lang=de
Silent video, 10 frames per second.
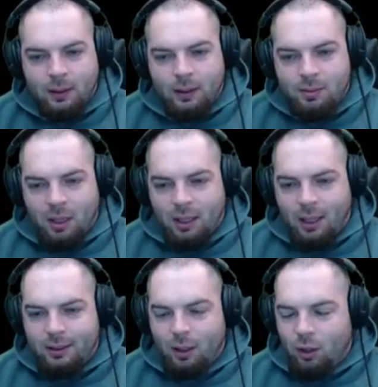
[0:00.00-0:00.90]
Ich mach
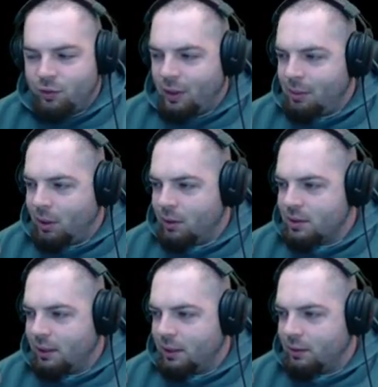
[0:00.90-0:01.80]
gerade die Aufnahme aus,
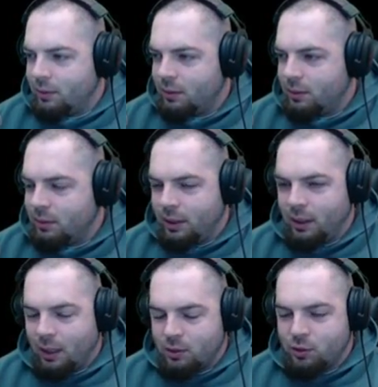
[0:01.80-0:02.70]
alle Ding,
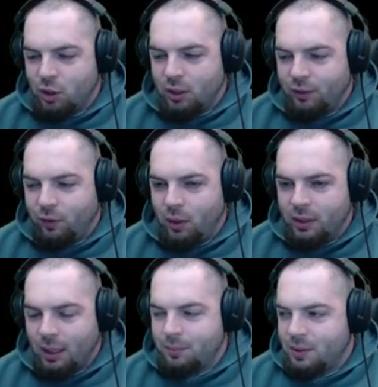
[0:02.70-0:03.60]
also ist schon davor.
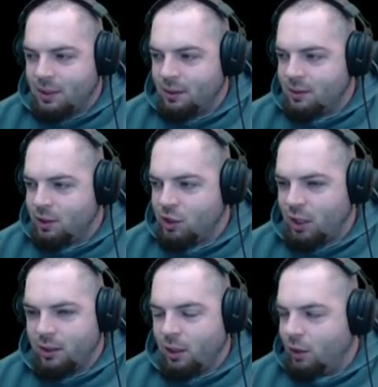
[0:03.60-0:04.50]
Ich habe Ding siehst
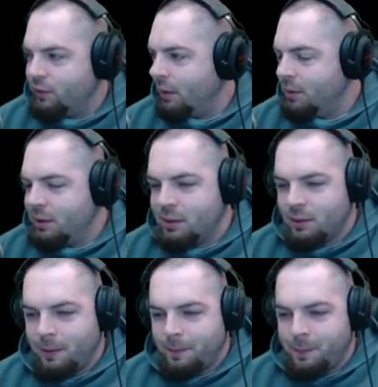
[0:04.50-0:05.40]
halt in der Aufnahme
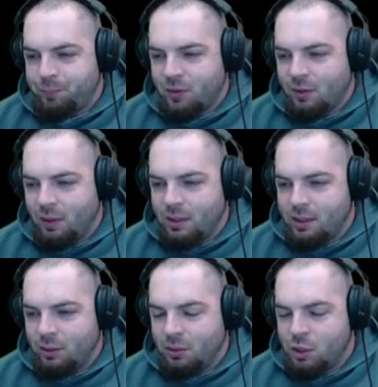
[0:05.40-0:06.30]
nicht, weil das
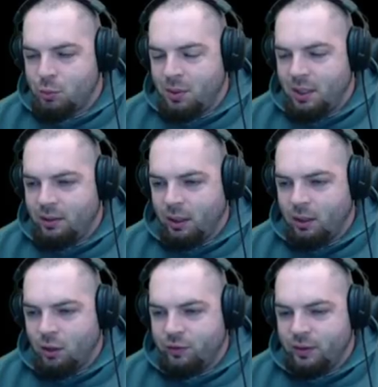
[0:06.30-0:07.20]
ja nur das Spiel
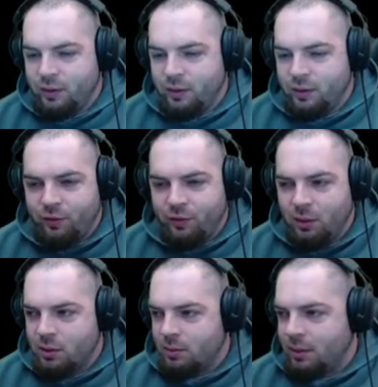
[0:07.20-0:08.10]
interne aufnimmt. Ich war auf
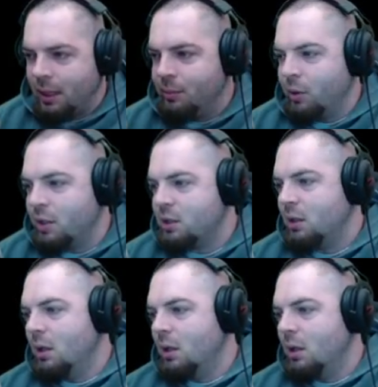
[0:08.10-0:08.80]
Windows, Game crashed.